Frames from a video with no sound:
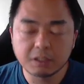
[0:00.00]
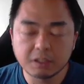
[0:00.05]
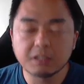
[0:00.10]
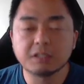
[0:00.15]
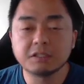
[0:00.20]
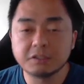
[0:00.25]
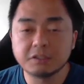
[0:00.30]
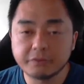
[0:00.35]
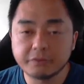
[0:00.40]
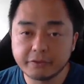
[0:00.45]
Eu não
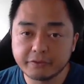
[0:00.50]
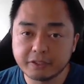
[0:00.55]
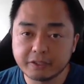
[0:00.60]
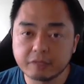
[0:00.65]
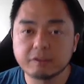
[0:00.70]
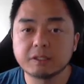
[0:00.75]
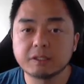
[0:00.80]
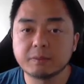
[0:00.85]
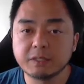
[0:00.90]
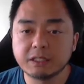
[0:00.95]
sei o que a gente vai
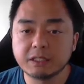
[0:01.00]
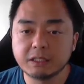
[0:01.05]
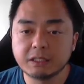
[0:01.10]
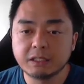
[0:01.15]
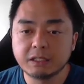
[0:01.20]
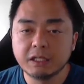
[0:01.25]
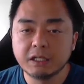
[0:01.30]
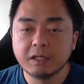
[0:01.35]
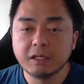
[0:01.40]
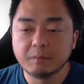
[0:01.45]
fazer com essa
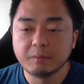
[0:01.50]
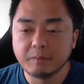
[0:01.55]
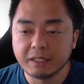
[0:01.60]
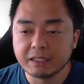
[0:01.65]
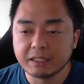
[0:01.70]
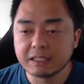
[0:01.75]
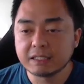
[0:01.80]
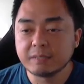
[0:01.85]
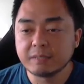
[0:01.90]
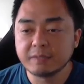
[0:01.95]
madeira,
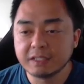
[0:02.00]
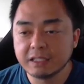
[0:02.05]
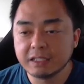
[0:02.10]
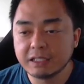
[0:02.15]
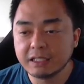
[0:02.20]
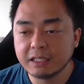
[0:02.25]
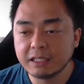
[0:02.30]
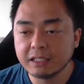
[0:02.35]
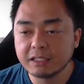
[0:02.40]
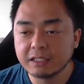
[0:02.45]
mas essa
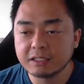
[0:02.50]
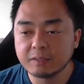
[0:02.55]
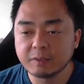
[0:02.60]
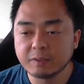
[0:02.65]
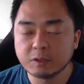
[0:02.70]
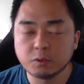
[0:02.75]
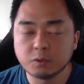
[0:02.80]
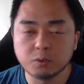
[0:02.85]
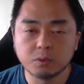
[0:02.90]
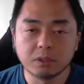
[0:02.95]
madeira em inglês
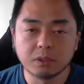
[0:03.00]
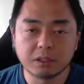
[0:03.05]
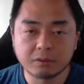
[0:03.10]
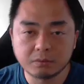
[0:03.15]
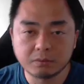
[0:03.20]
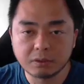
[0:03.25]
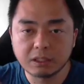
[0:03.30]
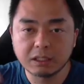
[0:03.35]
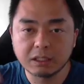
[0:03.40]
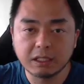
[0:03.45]
chama
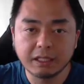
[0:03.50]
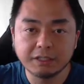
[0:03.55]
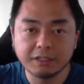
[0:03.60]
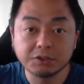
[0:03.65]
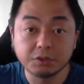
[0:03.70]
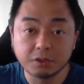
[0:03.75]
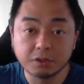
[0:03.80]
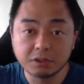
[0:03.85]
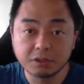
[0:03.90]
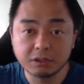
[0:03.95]
turra, com
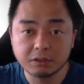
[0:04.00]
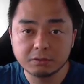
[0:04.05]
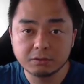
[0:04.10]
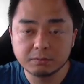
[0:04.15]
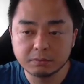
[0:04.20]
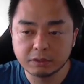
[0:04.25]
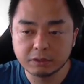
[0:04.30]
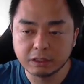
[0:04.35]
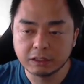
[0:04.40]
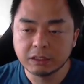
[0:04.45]
H e
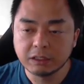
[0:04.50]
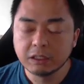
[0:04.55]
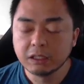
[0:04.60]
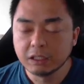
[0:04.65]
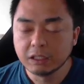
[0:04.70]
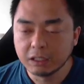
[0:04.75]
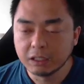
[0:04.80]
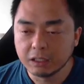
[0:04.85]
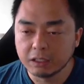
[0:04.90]
J lá.